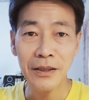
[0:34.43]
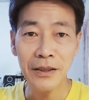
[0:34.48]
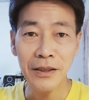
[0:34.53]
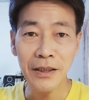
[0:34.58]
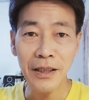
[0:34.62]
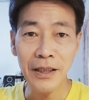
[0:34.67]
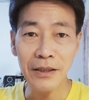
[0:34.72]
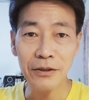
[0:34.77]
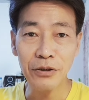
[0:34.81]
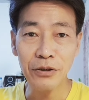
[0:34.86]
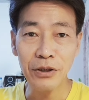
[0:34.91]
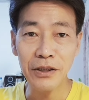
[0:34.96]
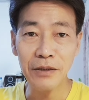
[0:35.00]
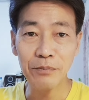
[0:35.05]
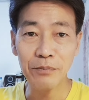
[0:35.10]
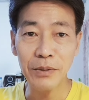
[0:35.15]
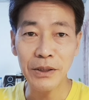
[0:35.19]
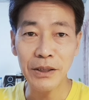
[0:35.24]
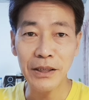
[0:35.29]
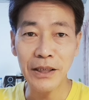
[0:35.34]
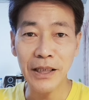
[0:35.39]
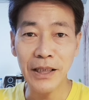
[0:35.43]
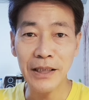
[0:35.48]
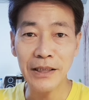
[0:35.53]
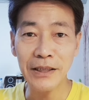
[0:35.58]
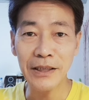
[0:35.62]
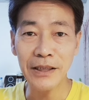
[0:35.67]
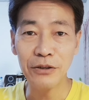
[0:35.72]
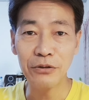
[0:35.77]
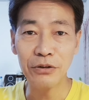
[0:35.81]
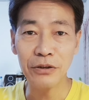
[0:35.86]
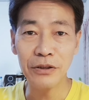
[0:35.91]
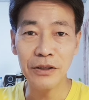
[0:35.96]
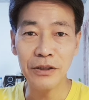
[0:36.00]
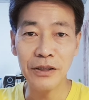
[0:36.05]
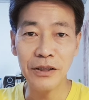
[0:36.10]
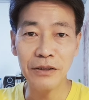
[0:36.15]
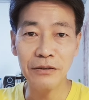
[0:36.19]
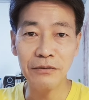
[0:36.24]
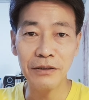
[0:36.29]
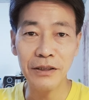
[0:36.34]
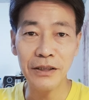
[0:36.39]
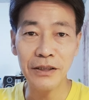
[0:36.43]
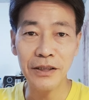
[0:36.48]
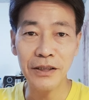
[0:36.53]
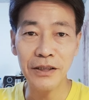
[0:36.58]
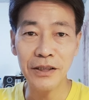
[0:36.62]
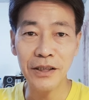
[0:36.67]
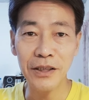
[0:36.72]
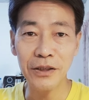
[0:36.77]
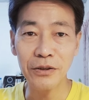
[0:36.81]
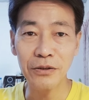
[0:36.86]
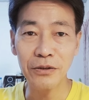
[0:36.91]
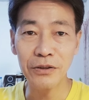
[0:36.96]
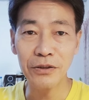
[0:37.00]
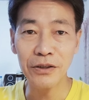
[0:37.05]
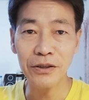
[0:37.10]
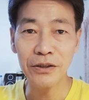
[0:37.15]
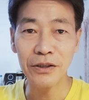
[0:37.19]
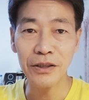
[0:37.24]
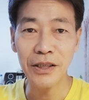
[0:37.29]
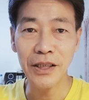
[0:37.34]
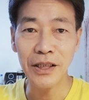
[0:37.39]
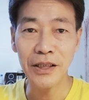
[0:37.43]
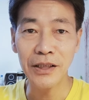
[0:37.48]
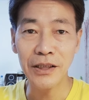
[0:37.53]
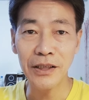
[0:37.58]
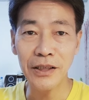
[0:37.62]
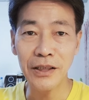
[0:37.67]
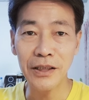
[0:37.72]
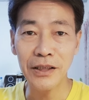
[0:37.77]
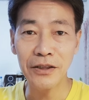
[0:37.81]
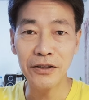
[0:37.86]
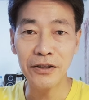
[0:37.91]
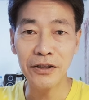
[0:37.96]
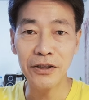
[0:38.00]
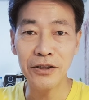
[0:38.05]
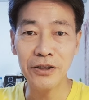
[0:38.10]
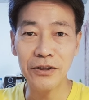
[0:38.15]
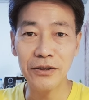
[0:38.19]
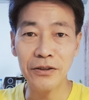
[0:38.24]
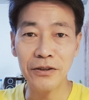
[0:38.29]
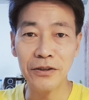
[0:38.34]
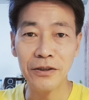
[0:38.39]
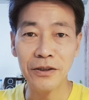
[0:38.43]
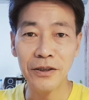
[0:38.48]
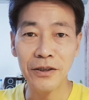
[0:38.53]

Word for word: 他算的比你还精准，因为这些都是天地的机制，